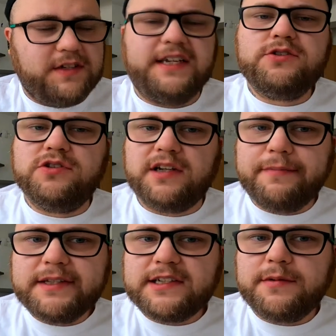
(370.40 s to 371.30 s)
Was hat
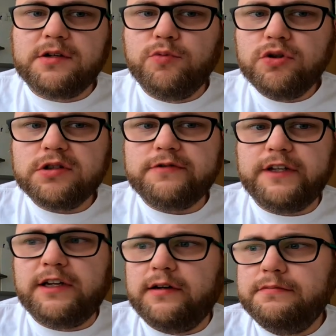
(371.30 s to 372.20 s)
zusammen jetzt aber gemundet
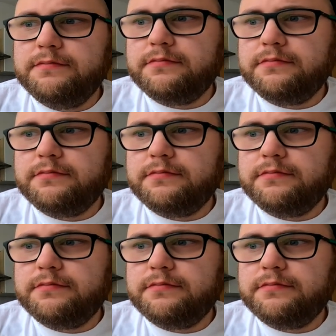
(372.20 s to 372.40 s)
wieder?